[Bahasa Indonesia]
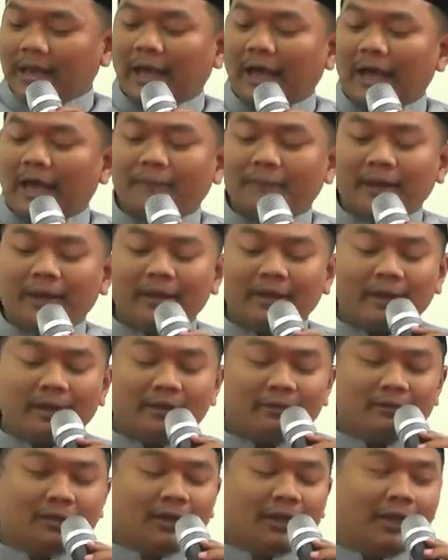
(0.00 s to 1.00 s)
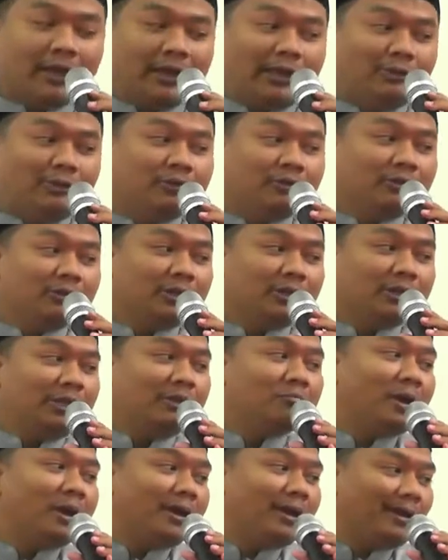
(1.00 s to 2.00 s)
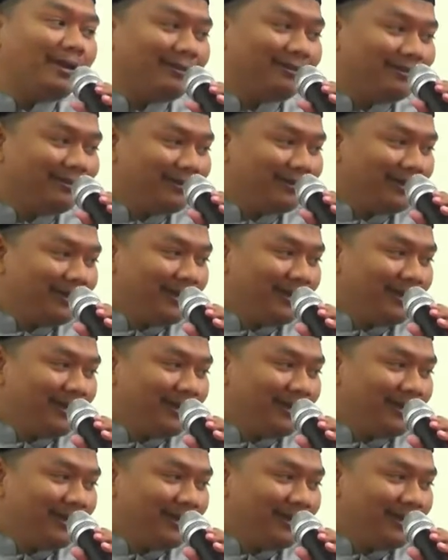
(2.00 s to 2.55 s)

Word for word: keamanan sekaligus keimanan